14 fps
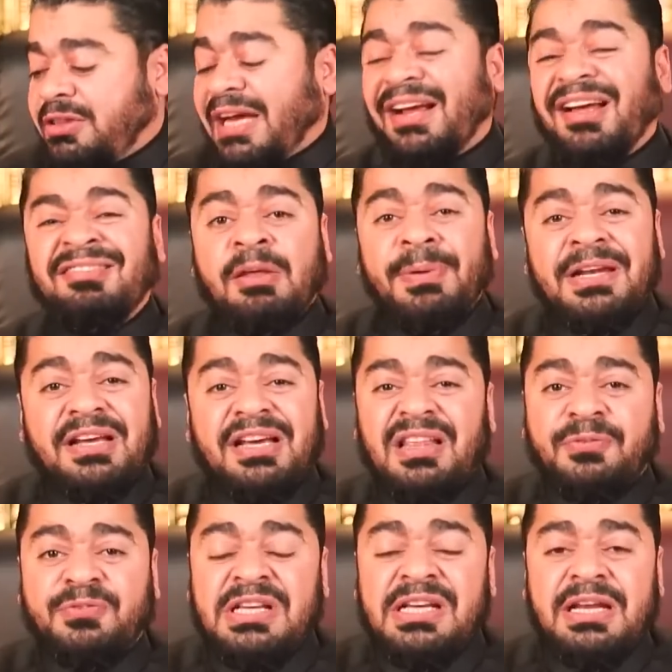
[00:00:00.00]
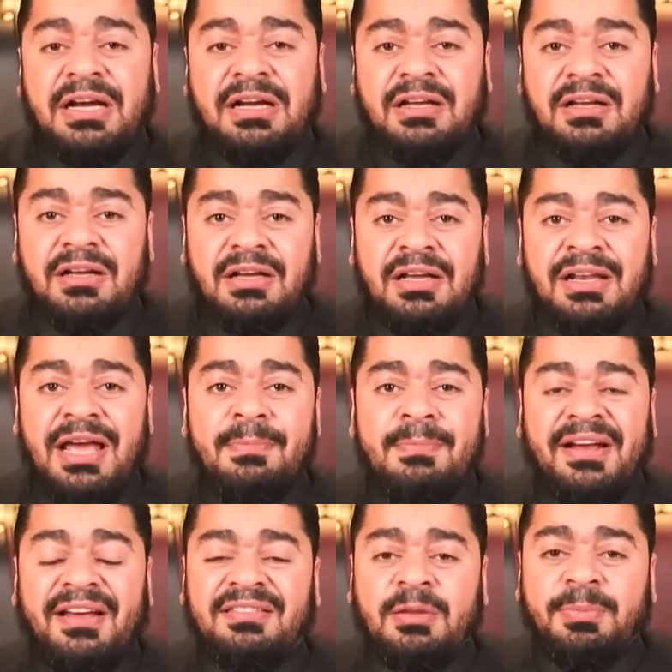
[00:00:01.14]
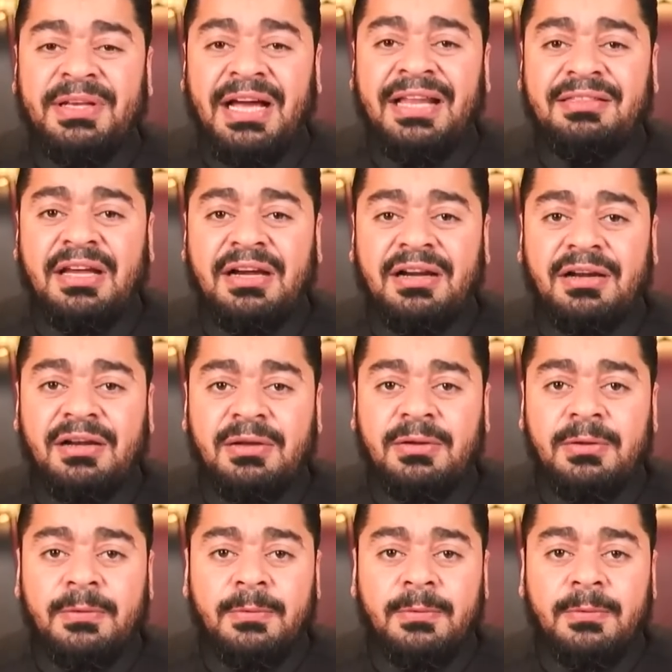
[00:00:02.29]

ده كاذبين كده في دينك الائمه كاذبين عندك مولانا